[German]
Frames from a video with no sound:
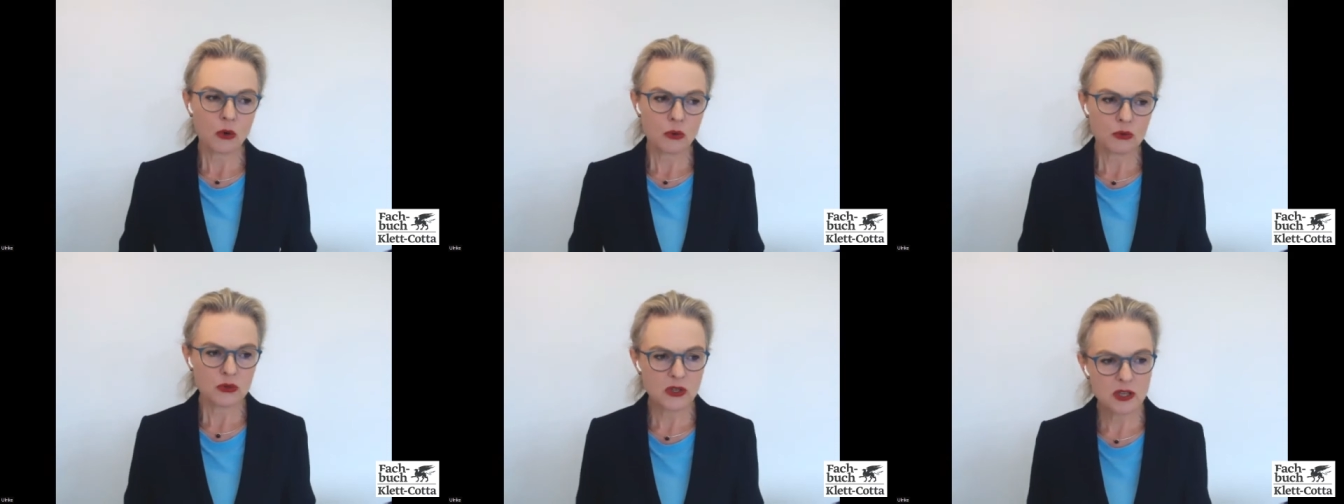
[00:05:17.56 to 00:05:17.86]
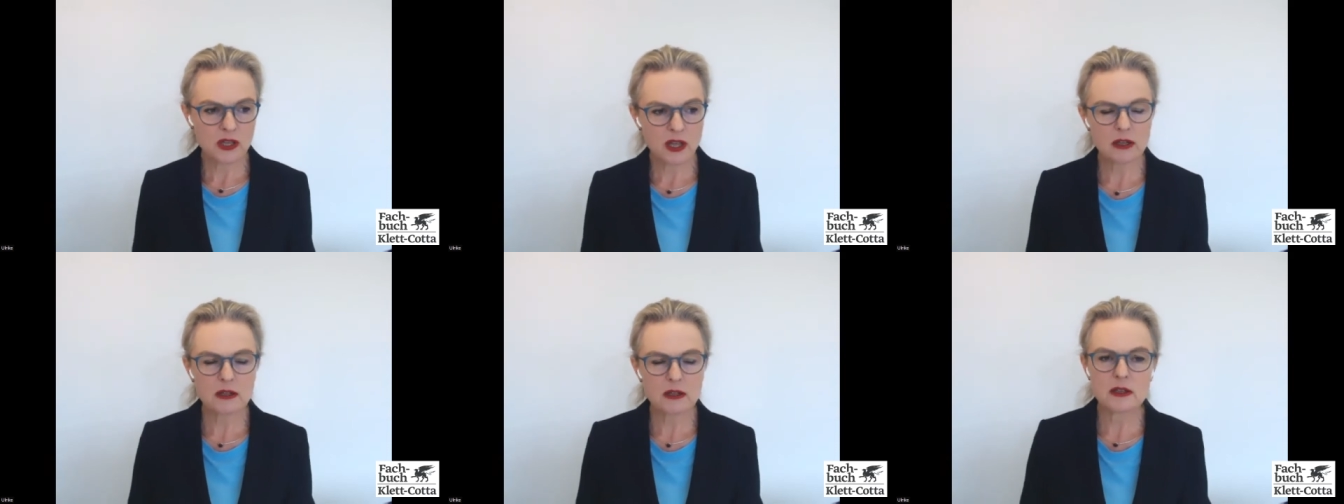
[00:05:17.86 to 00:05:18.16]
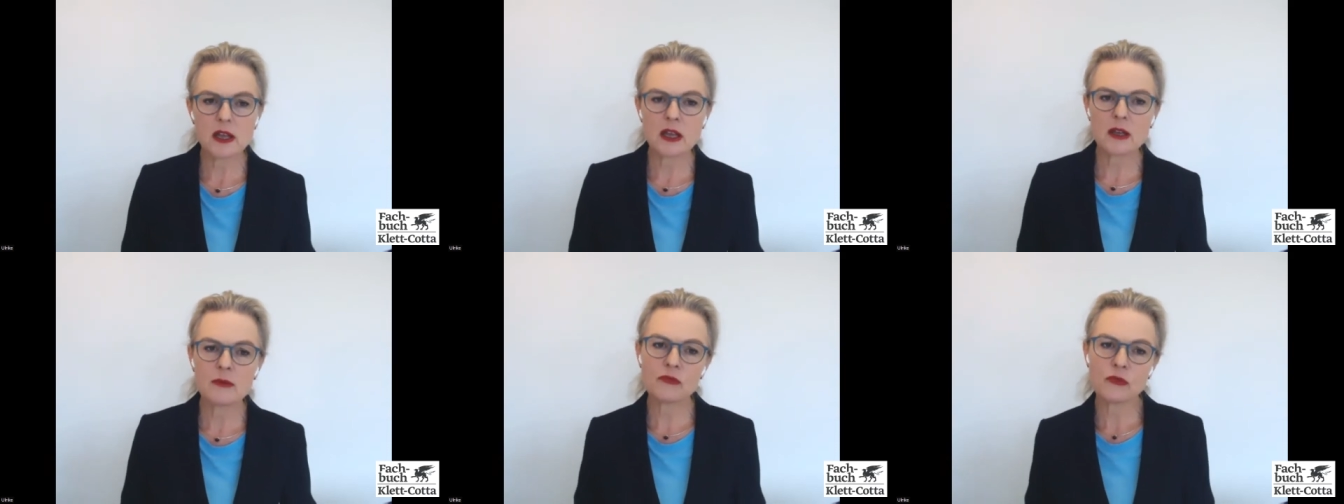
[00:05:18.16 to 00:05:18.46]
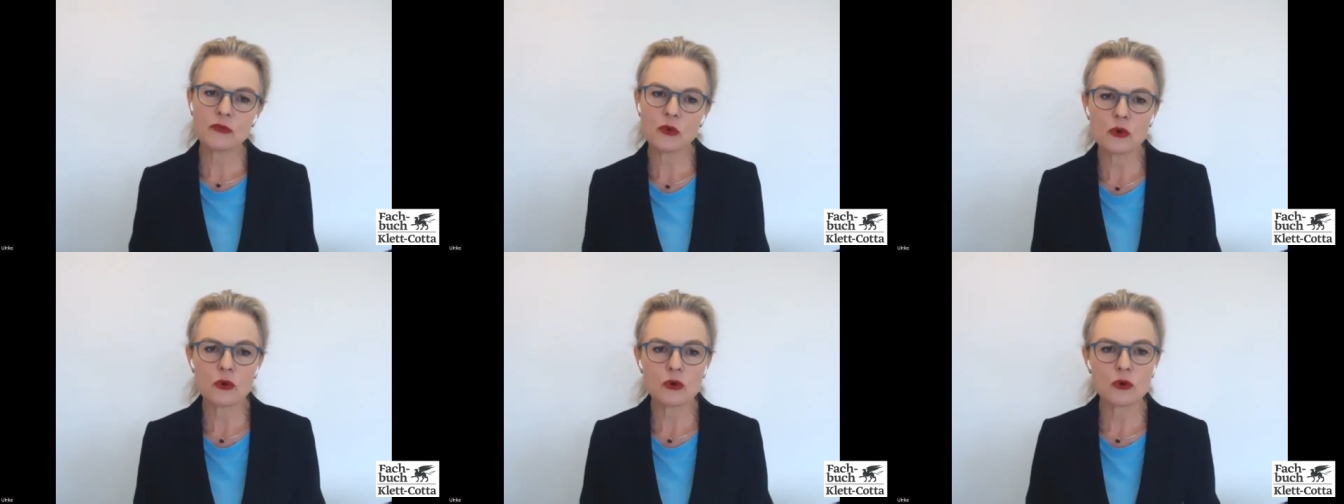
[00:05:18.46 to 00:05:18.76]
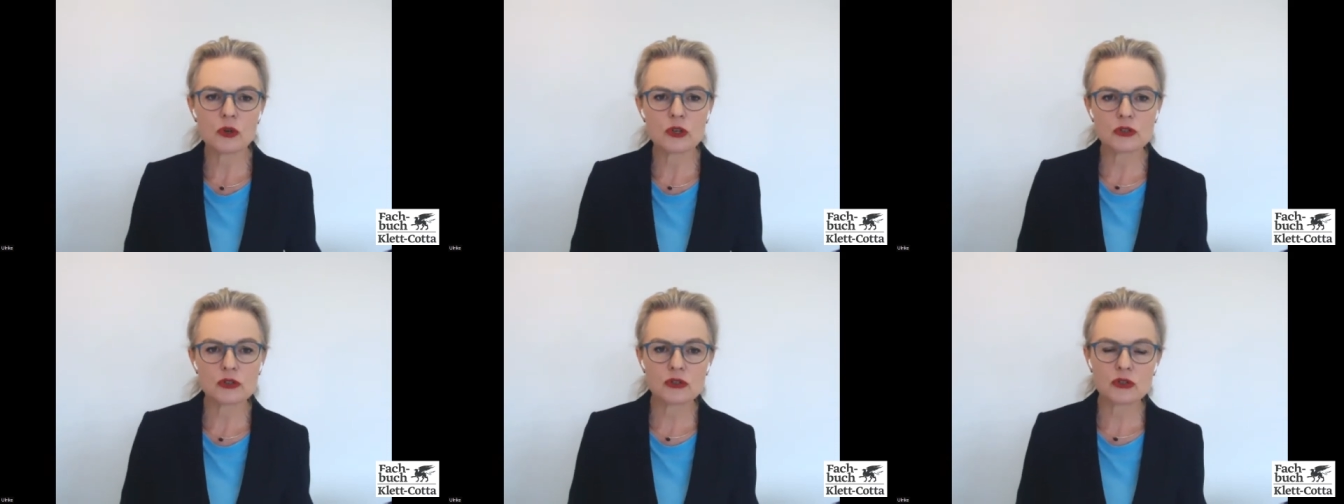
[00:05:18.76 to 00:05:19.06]
Und je nachdem,
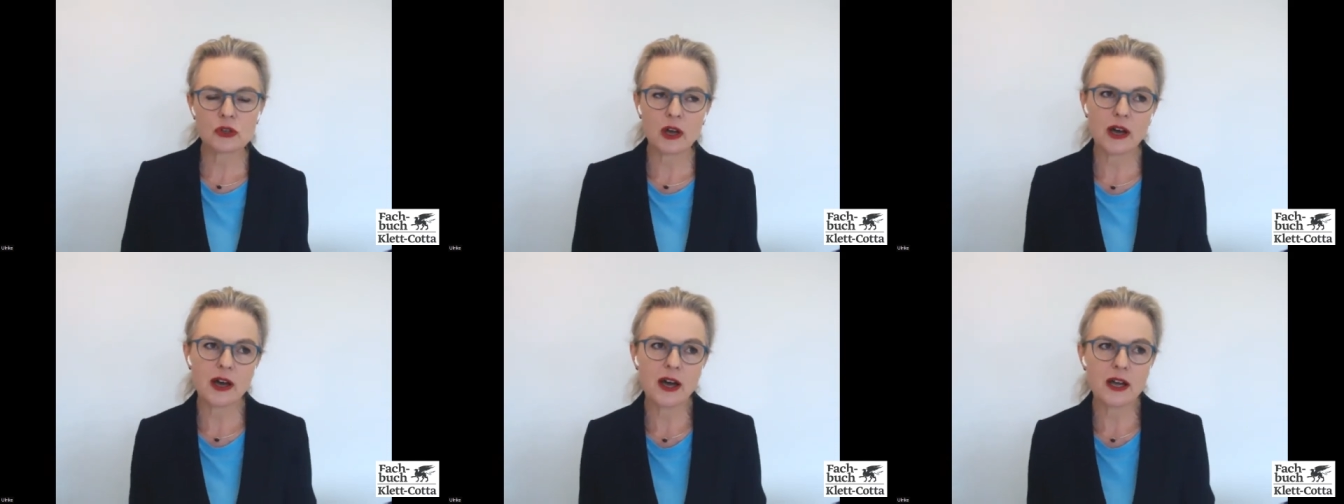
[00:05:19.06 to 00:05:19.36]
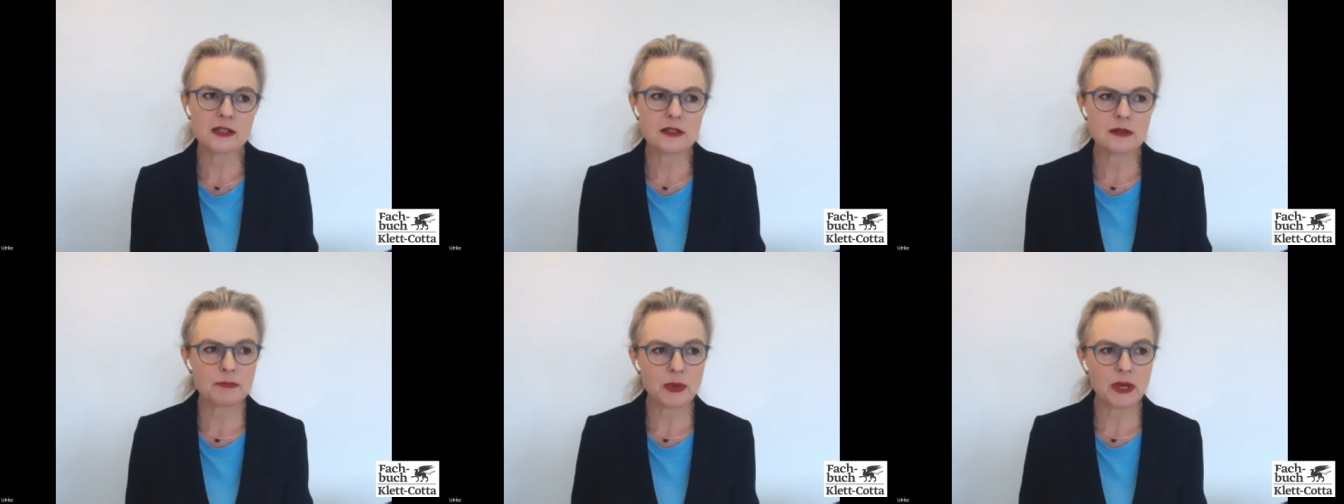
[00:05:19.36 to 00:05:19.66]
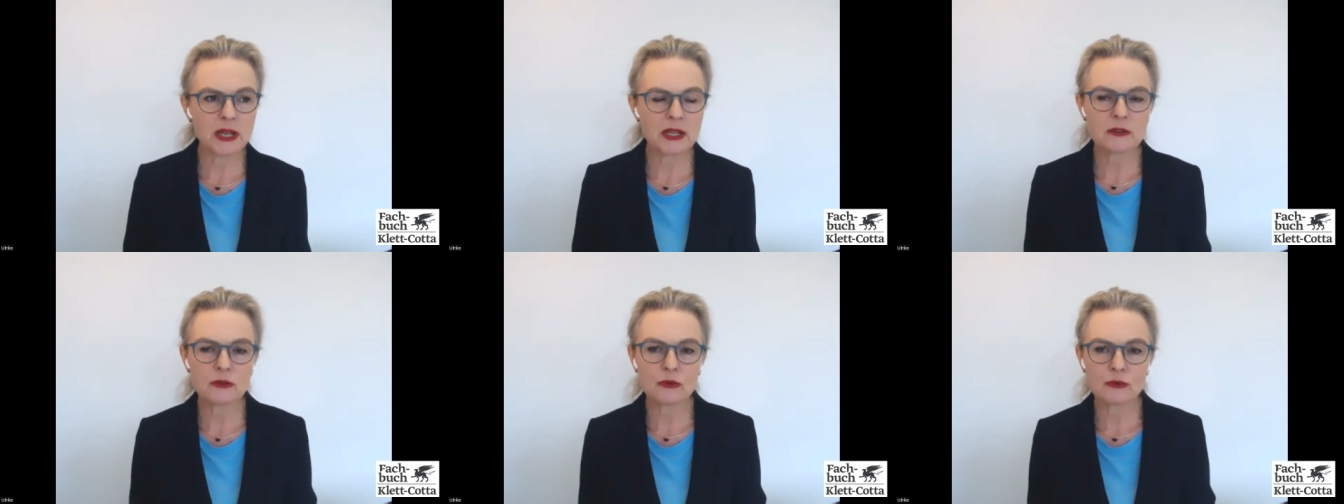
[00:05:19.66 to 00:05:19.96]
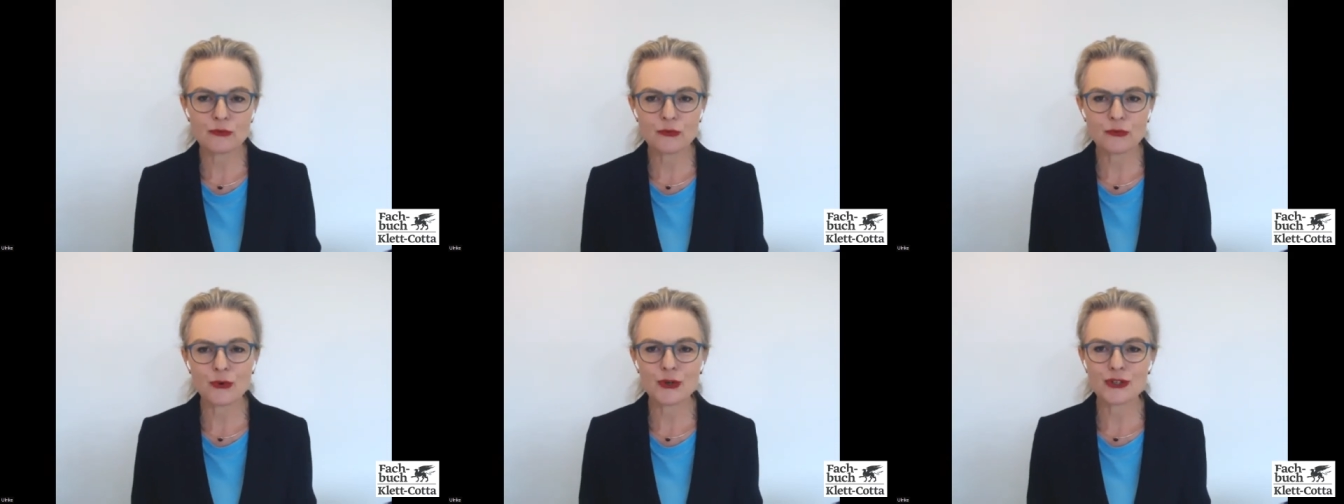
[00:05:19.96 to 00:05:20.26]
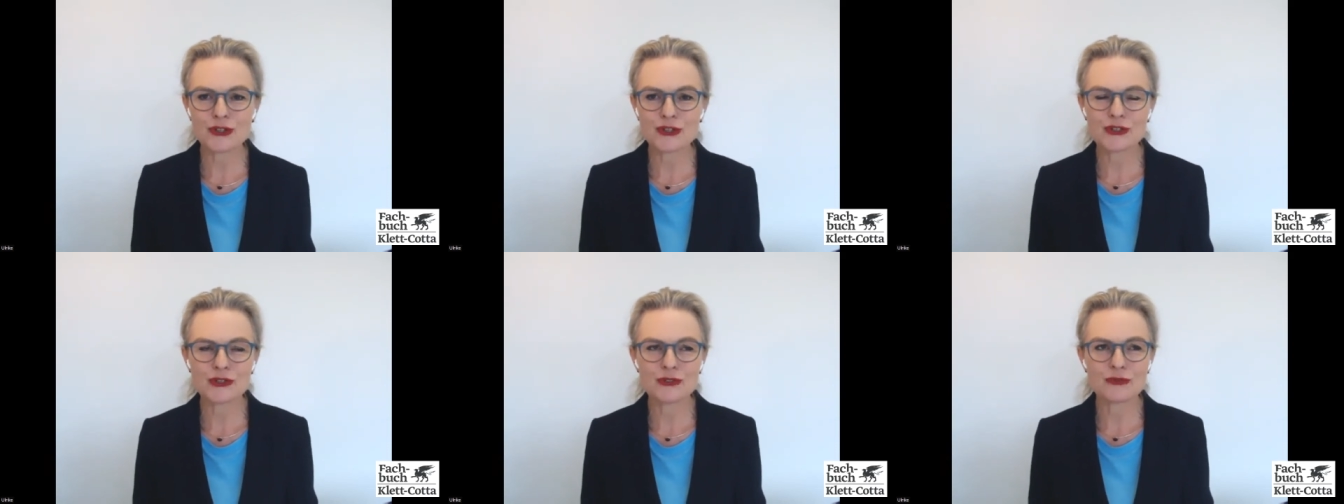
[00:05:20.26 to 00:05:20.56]
wo ich gerade bin und wo
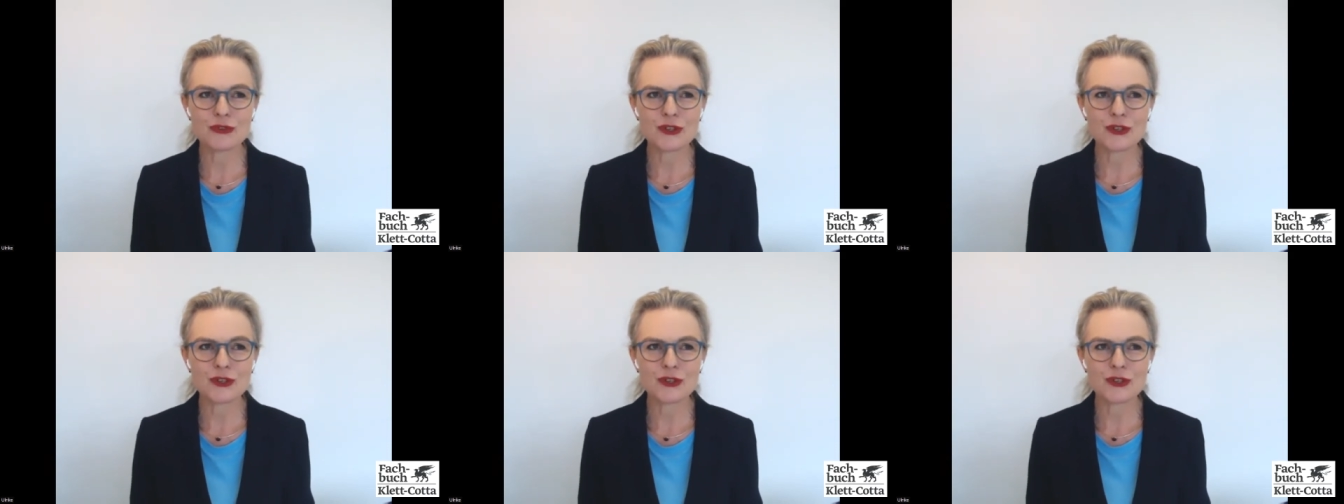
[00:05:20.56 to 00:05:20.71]
ich,